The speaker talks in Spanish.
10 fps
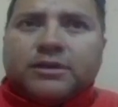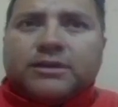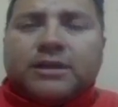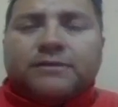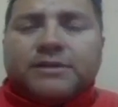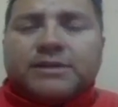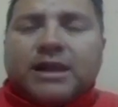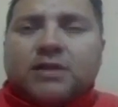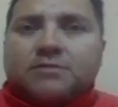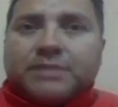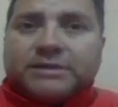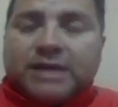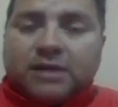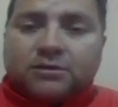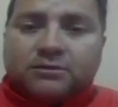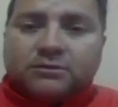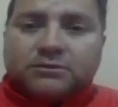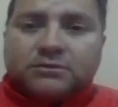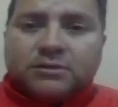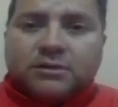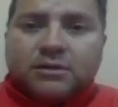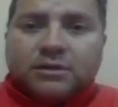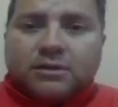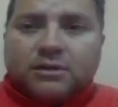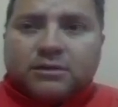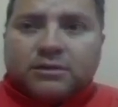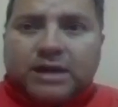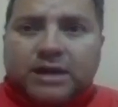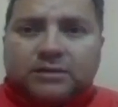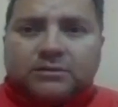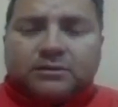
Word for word: eh, tiene fecha del año pasado ya.